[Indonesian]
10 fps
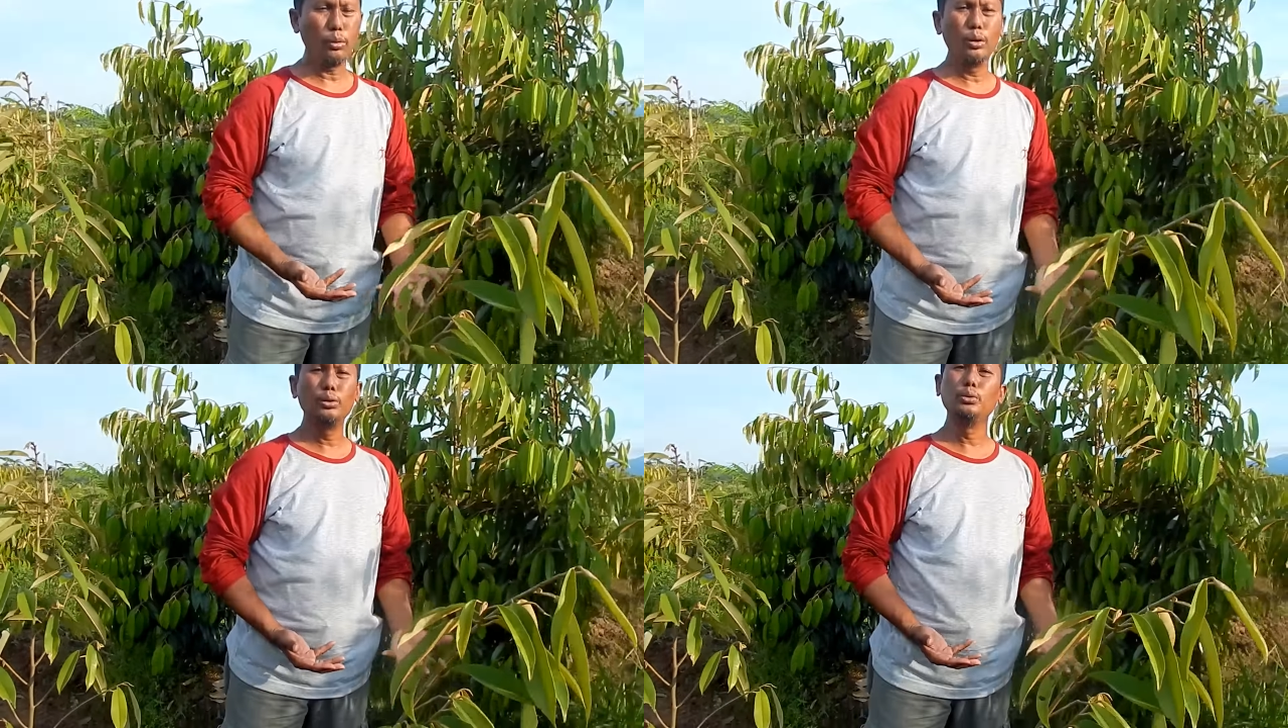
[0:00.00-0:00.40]

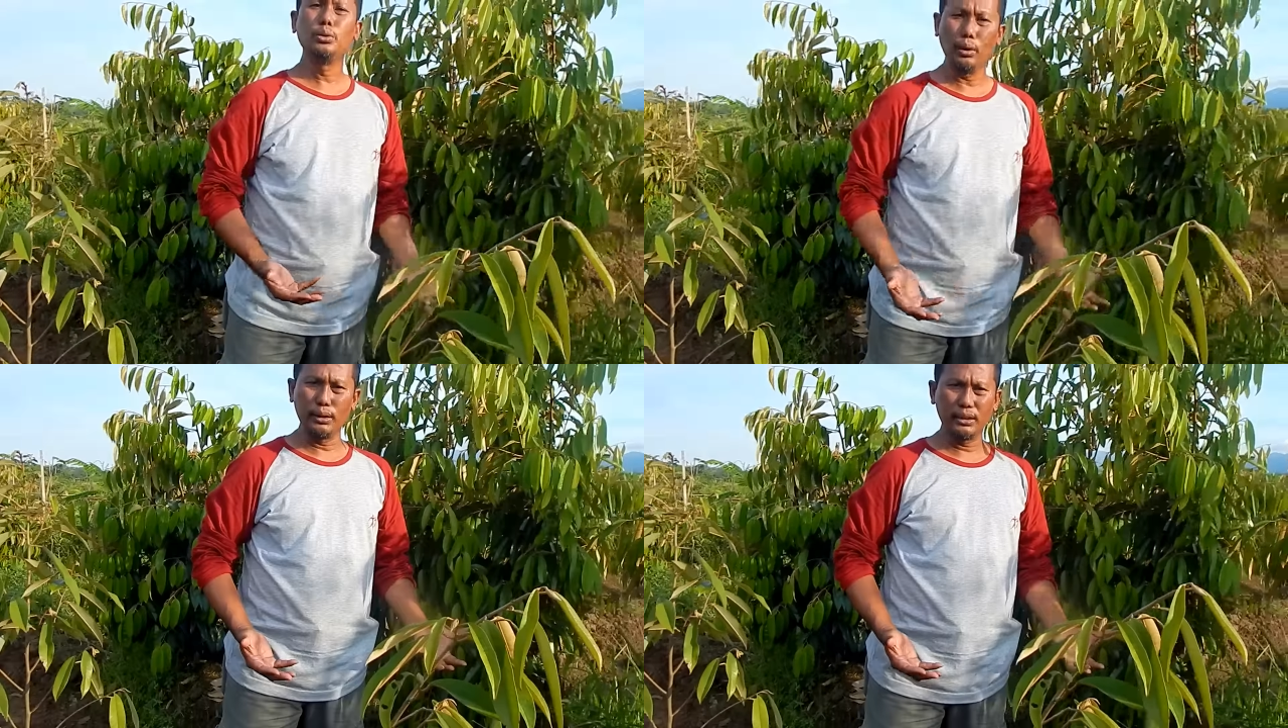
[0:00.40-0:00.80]

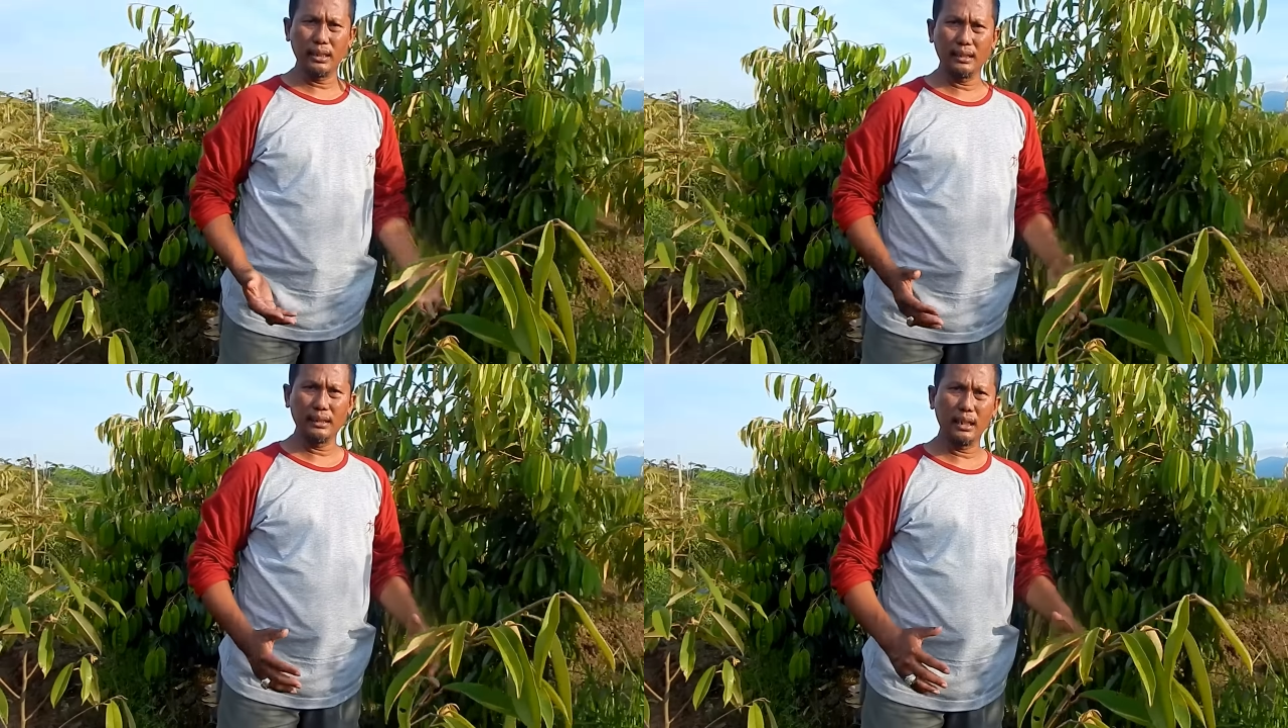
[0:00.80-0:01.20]
duduk
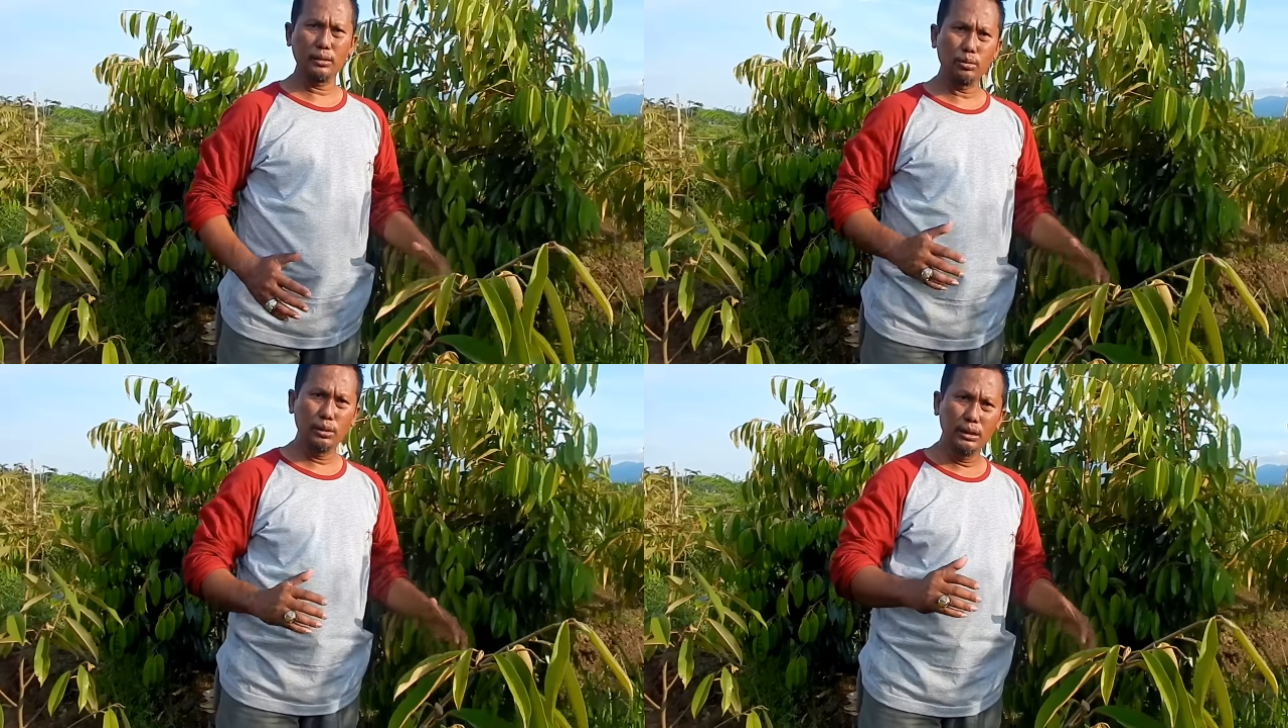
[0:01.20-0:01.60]
istilahnya
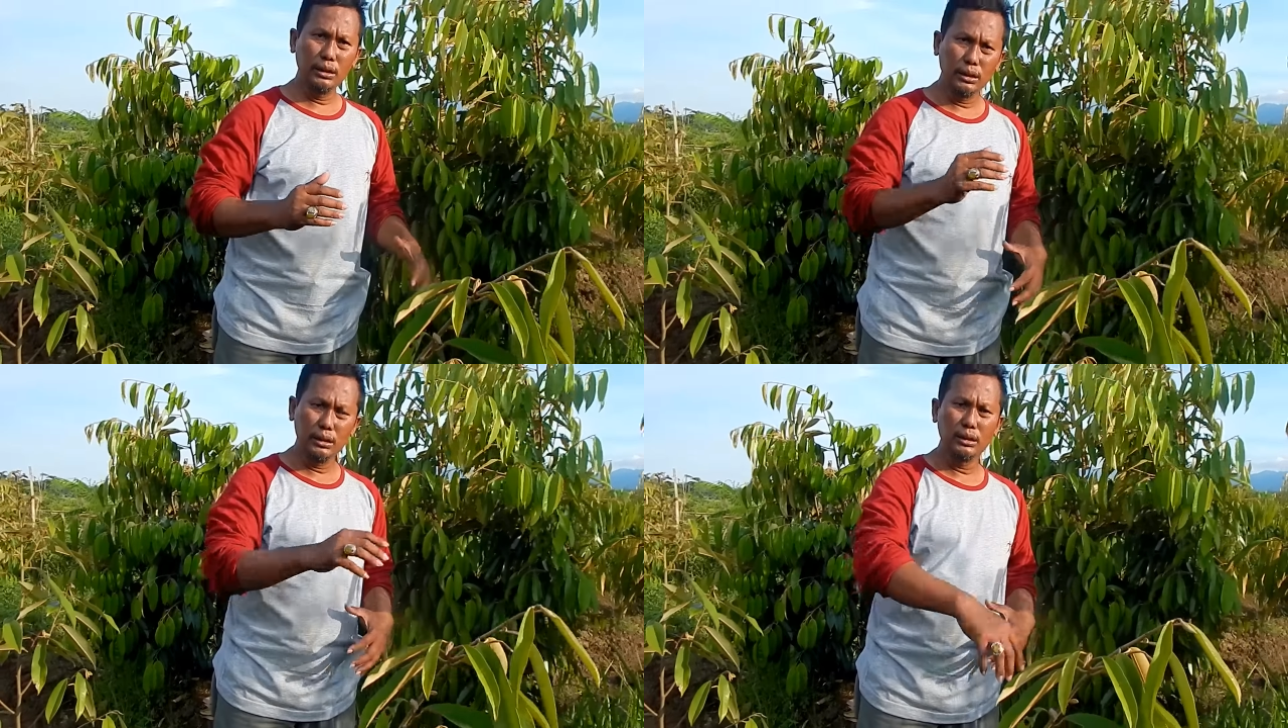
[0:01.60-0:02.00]
atau
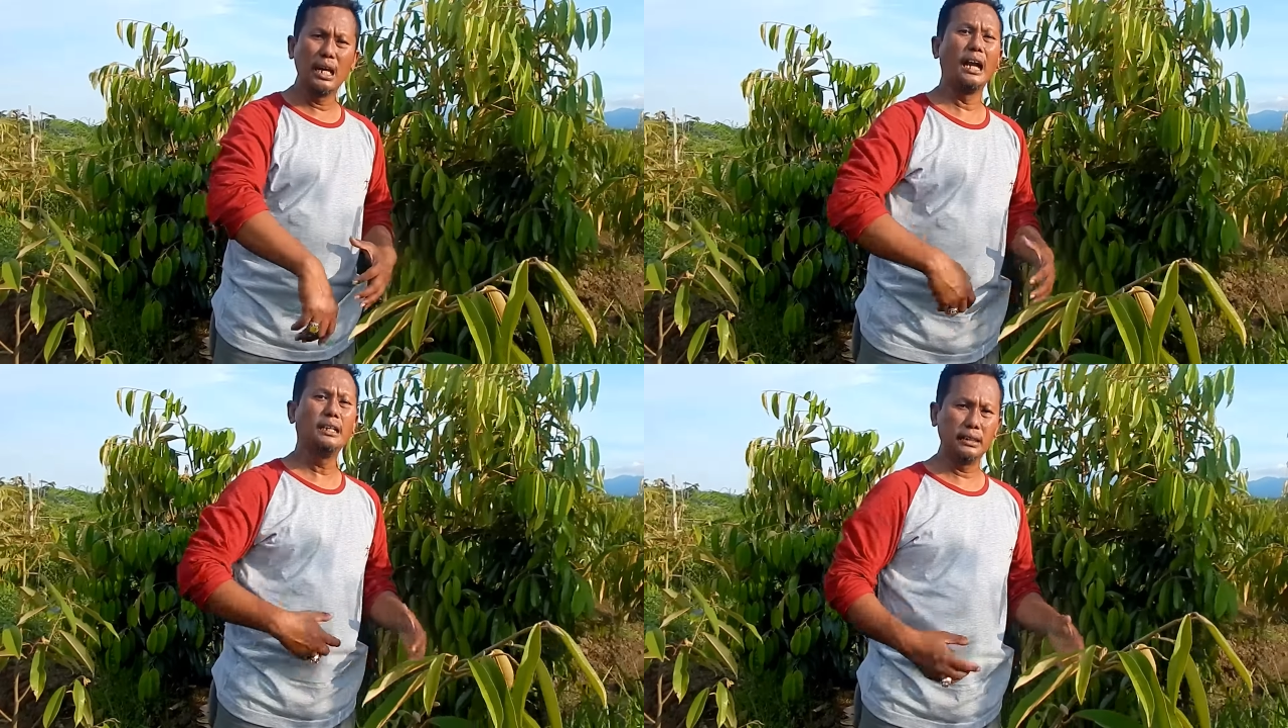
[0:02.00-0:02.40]

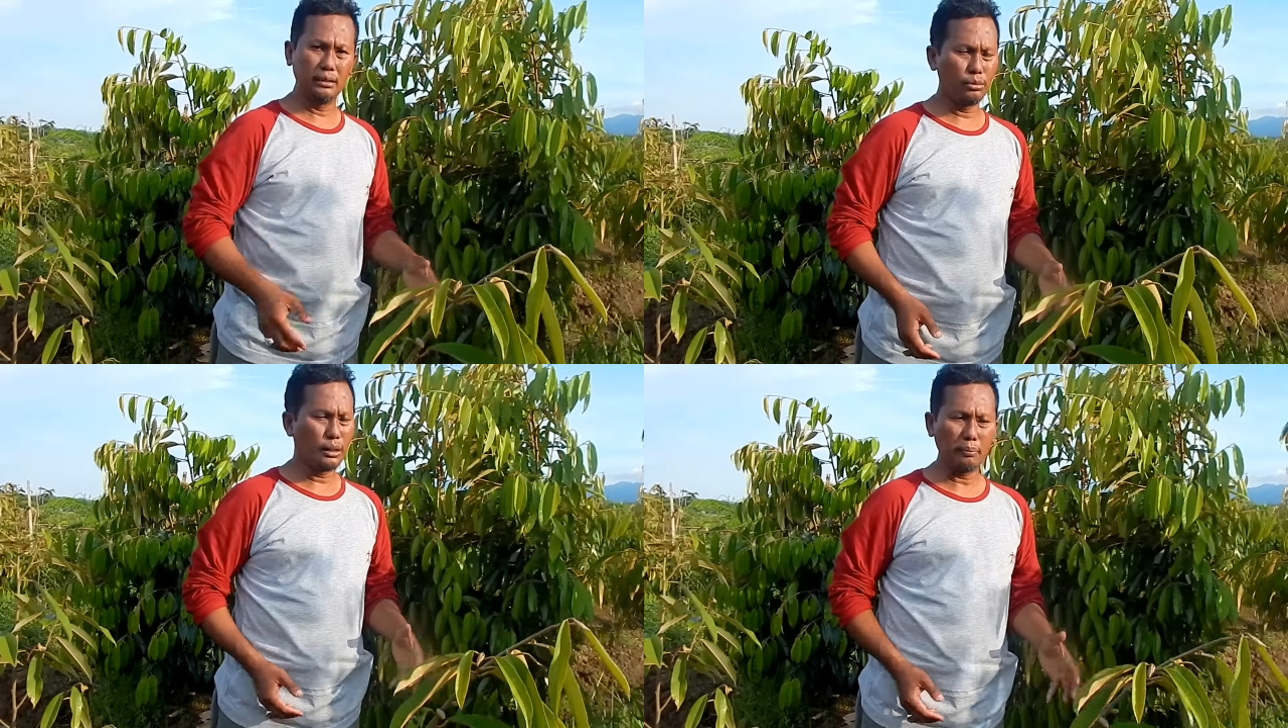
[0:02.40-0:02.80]
digali
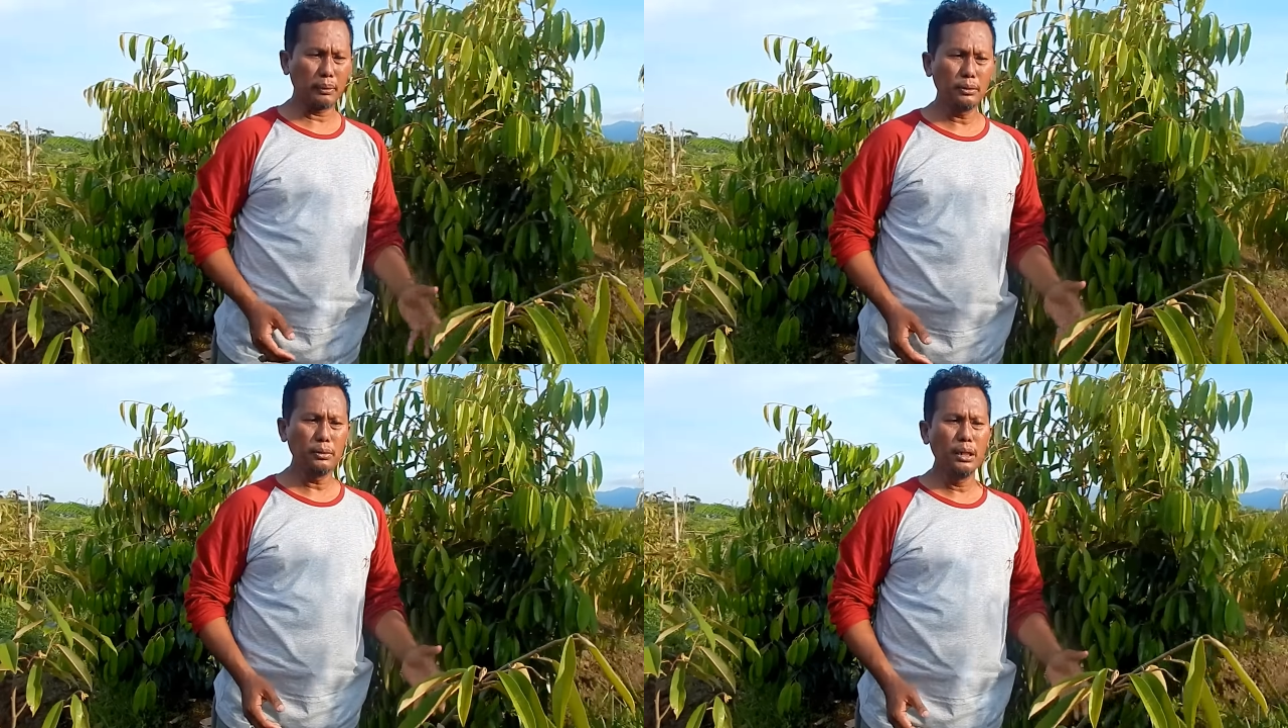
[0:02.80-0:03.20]
nggak
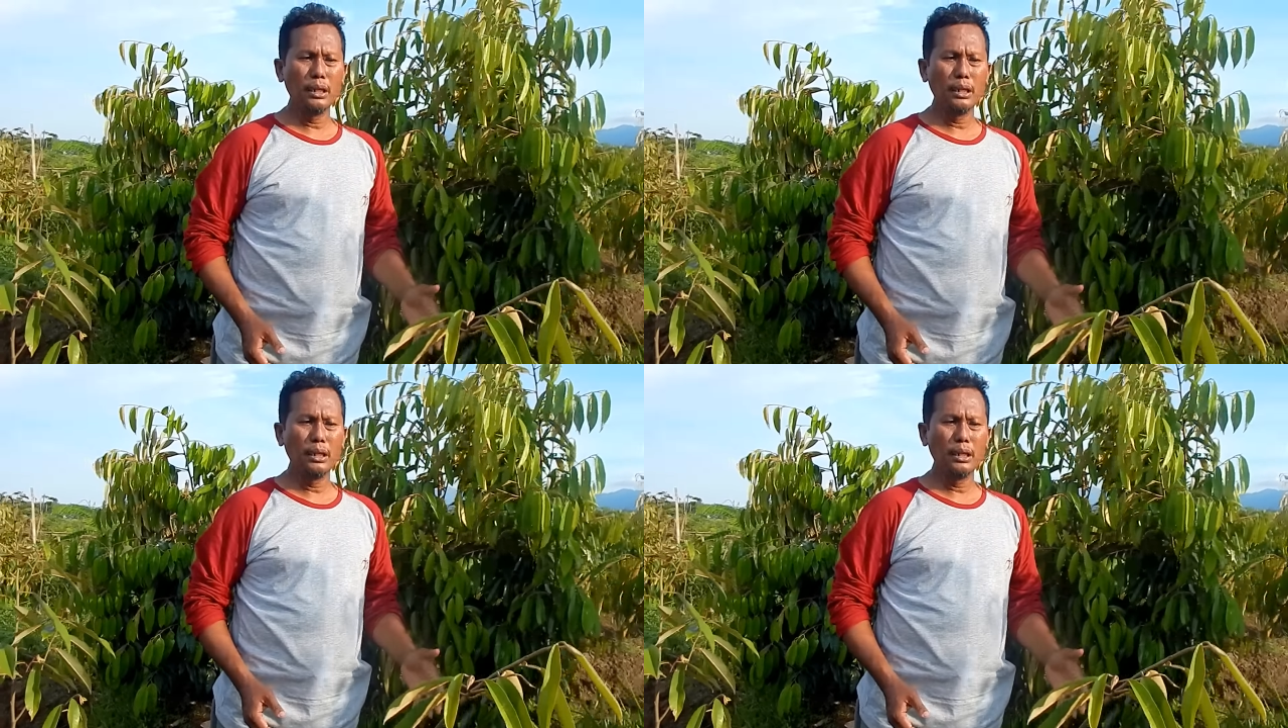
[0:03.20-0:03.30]
perlu